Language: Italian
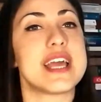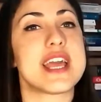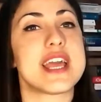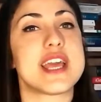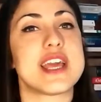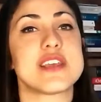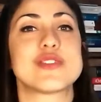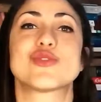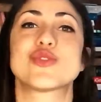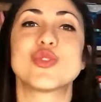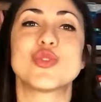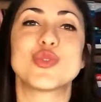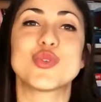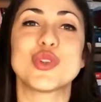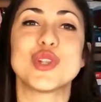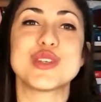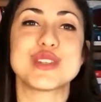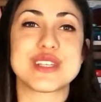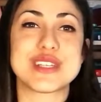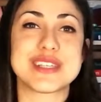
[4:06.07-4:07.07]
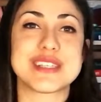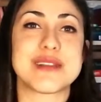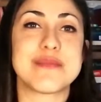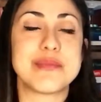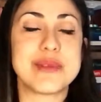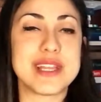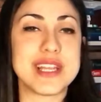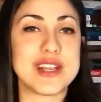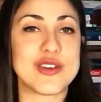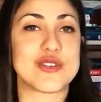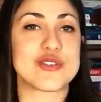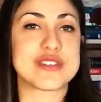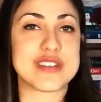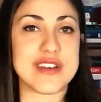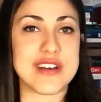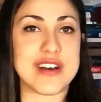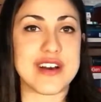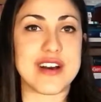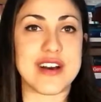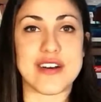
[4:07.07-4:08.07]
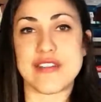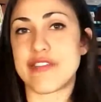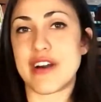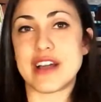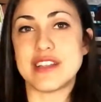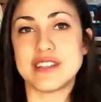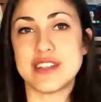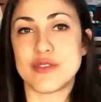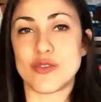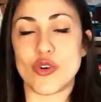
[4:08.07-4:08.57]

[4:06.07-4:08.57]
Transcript: e sono curiosa di sapere cosa fate